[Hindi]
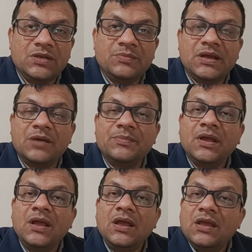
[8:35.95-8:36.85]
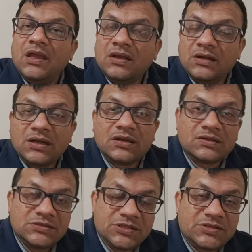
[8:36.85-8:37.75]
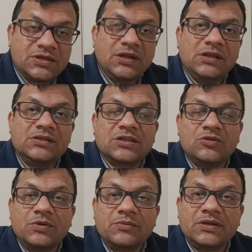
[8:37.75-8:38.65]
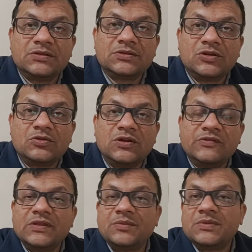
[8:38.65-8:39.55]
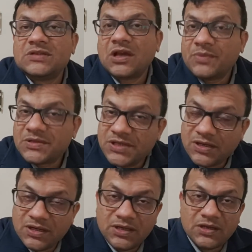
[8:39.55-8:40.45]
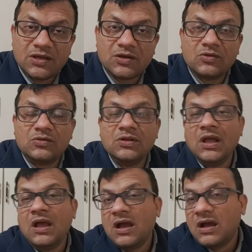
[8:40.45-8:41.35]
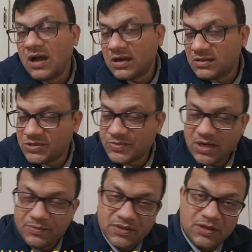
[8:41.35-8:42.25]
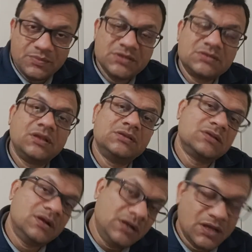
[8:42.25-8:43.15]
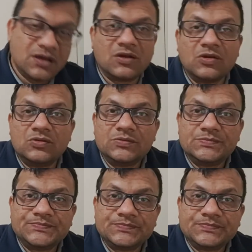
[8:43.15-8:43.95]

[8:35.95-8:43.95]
दिन में आप एक घंटा कंसिस्टेंटली इसके ऊपर मेहनत करो हफ्ते में चार पाँच छः घंटे कर लो आठ दस बारह पंद्रह बीस तेईस घंटे कर लो